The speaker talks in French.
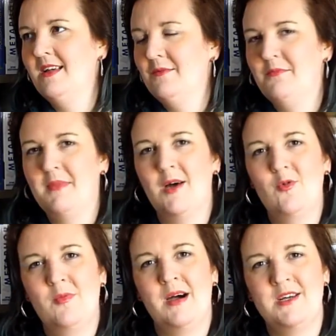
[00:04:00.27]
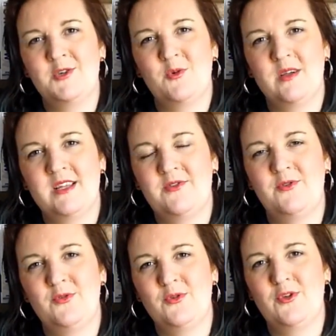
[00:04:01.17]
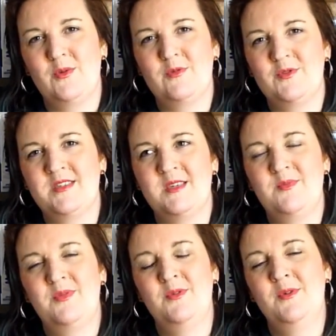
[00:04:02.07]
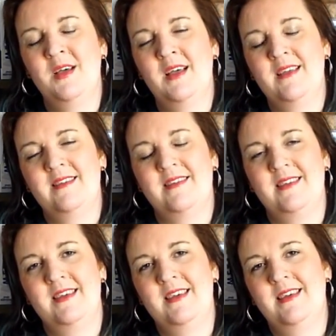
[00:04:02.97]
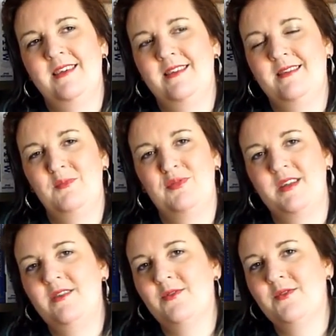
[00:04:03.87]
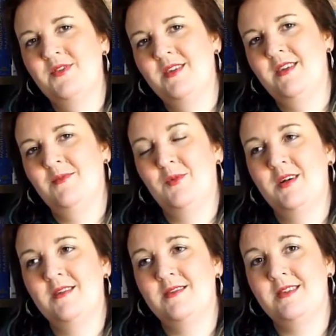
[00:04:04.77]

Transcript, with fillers: Mahoma, je crois qu'elle se surnomme, je ne sais plus, c'est poignant. C'est moi.